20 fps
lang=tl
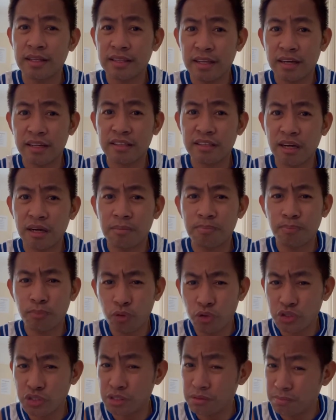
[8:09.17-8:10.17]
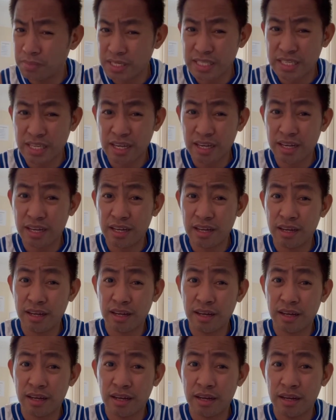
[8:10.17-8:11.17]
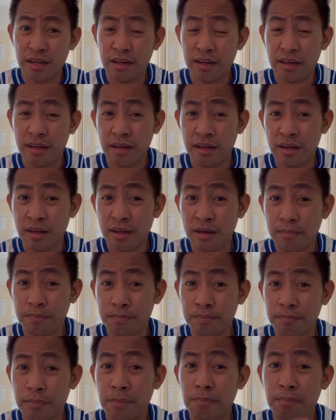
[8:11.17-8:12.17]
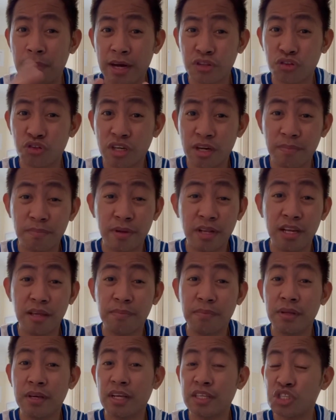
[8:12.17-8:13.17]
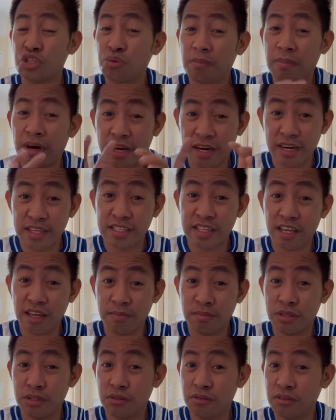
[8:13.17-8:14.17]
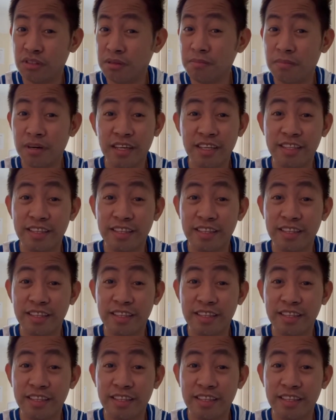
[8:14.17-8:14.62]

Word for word: dagdag points ba sa pambato ng Pilipinas yung mga nasabi nyo? Di ba